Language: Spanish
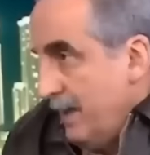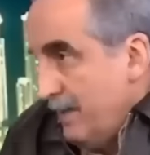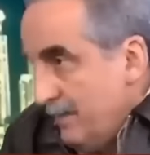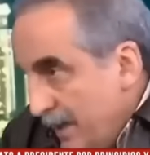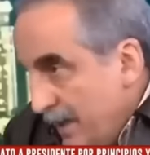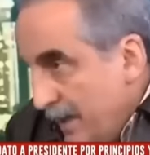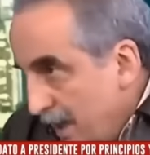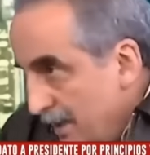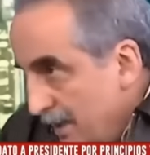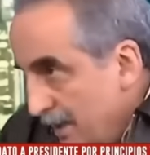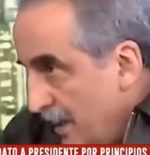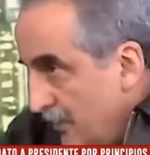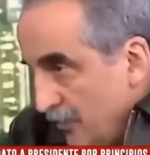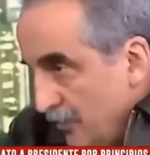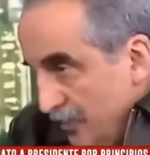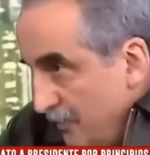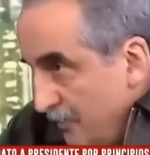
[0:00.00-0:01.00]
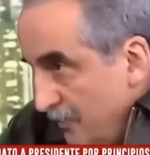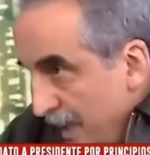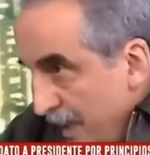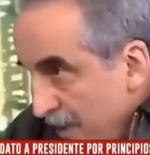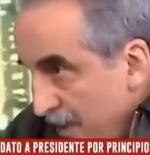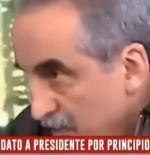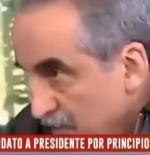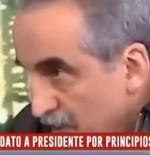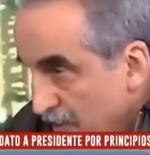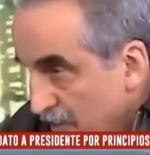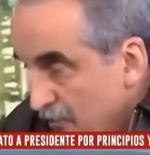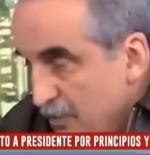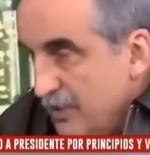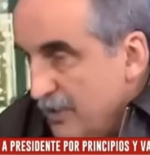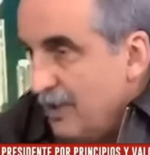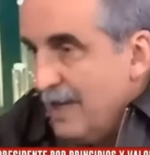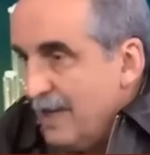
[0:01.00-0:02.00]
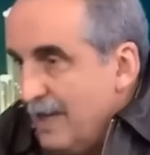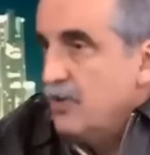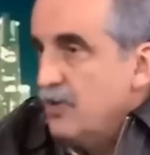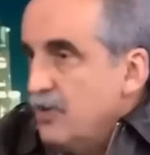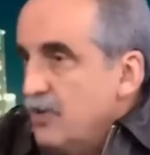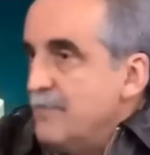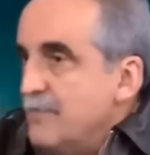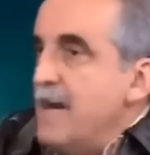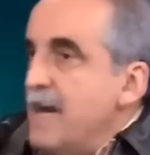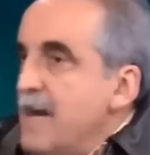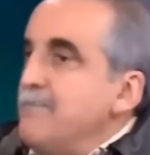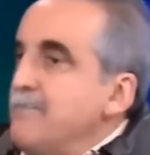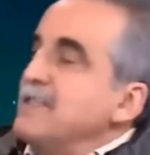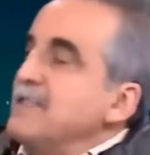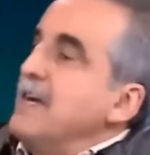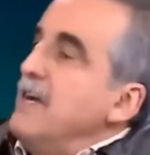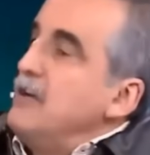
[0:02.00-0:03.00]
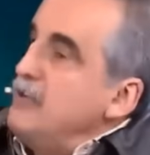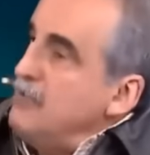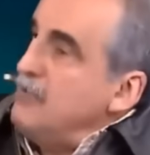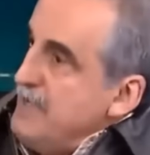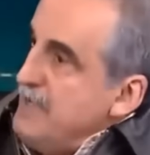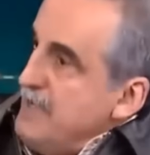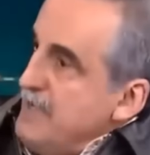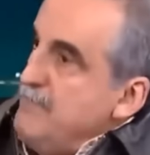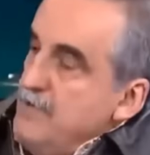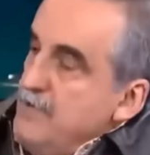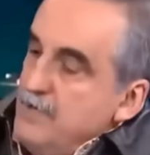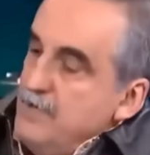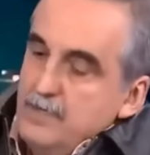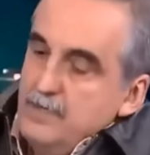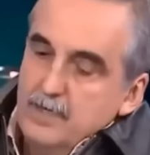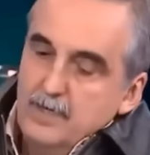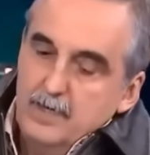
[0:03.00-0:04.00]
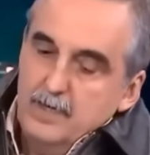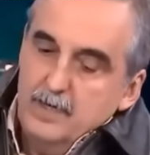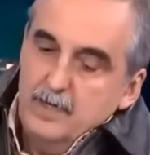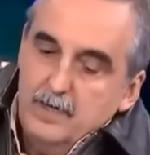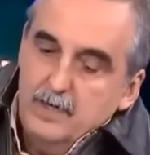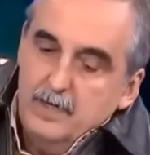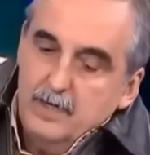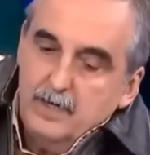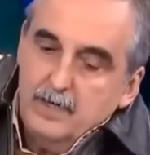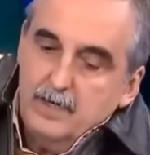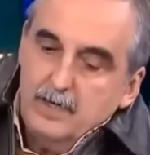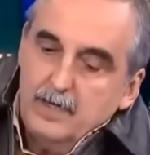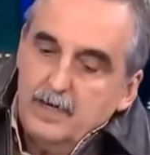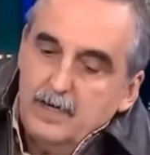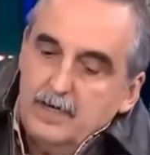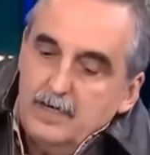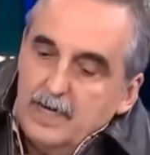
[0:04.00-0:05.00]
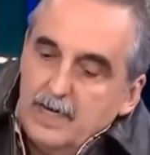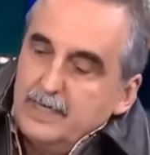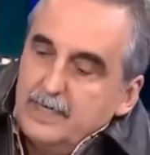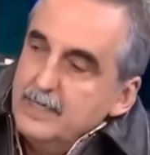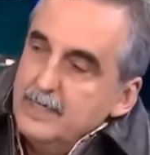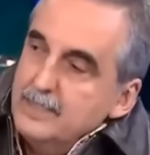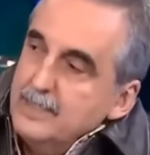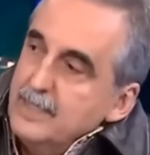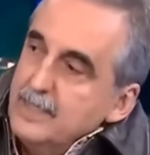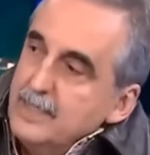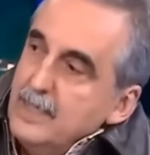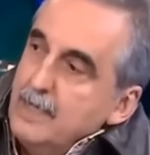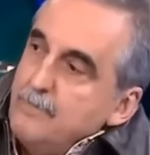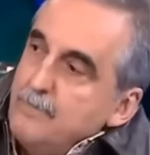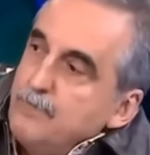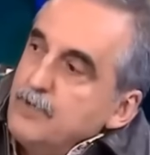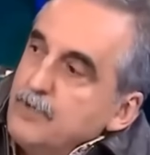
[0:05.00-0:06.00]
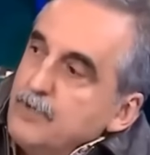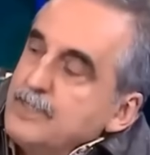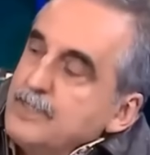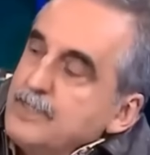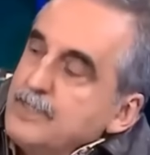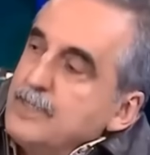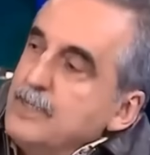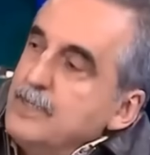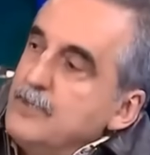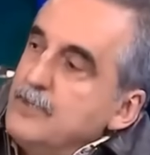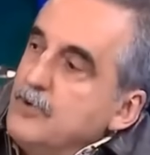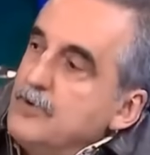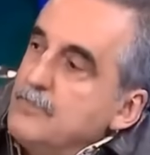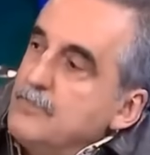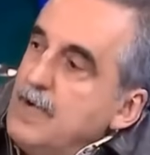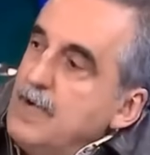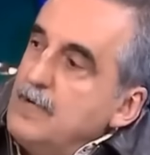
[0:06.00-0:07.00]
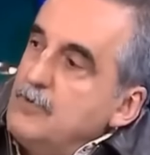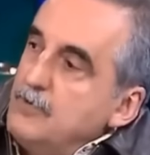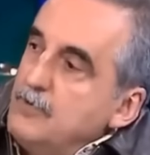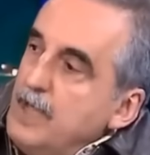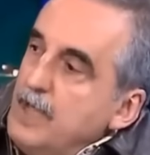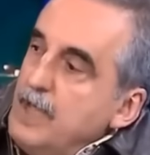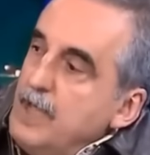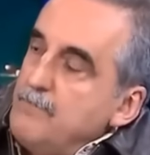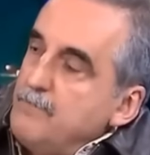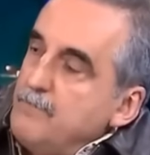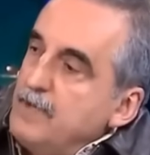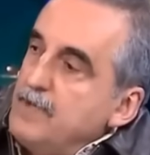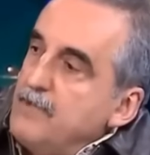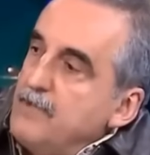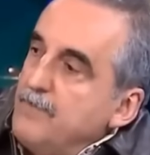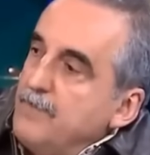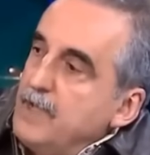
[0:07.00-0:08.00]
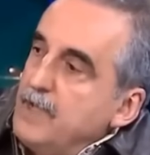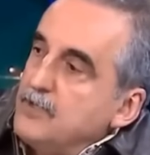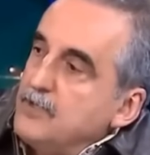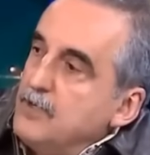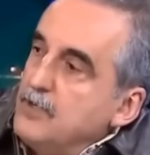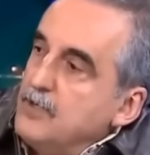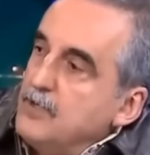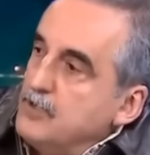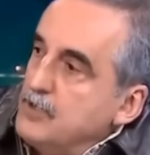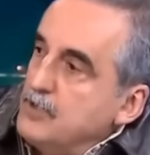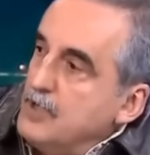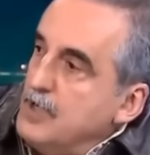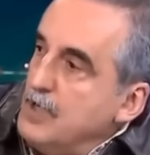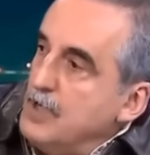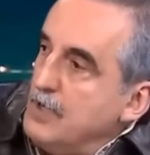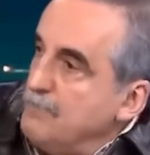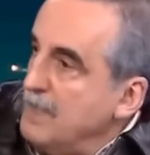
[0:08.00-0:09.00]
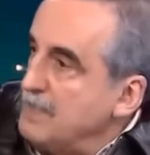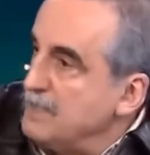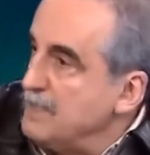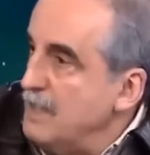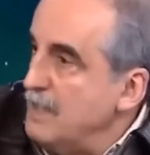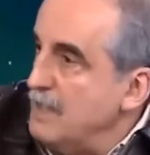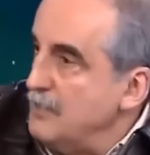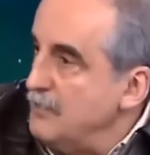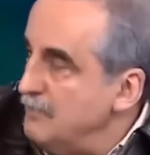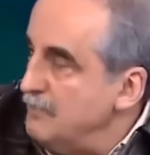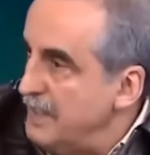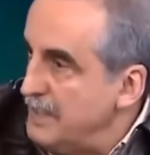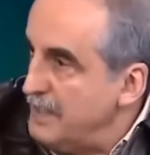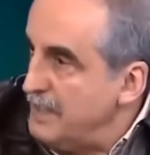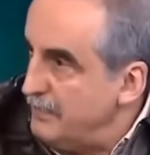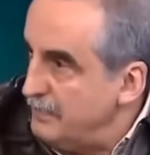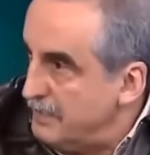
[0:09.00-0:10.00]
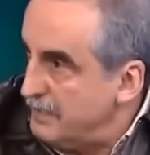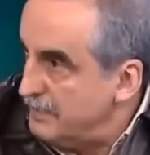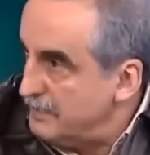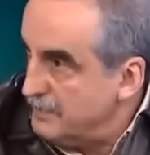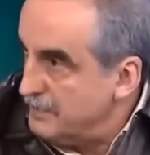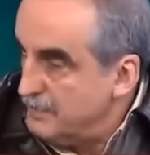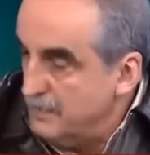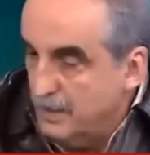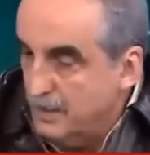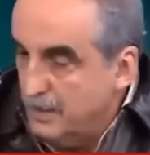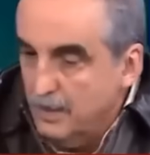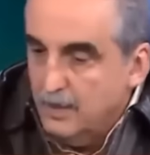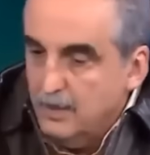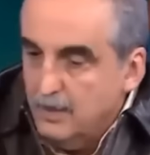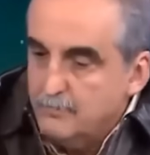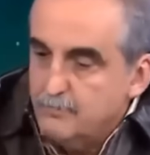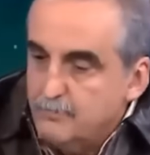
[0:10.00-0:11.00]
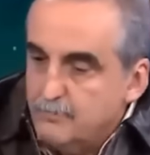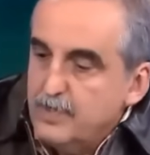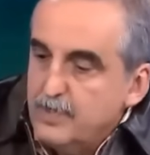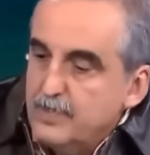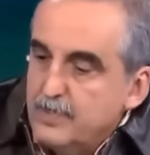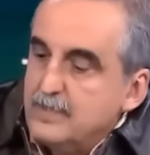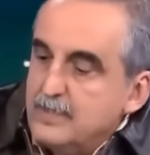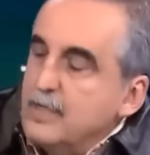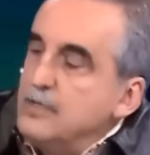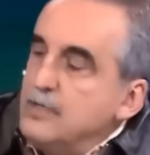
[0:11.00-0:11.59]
políticas peronistas, sin ninguna duda. Ahora, si no lo hacen y siguen haciendo esta payasada, la verdad que uno que tiene que ver con votar a alguien que deteriora el salario de los trabajadores. Ni ustedes lo van a votar.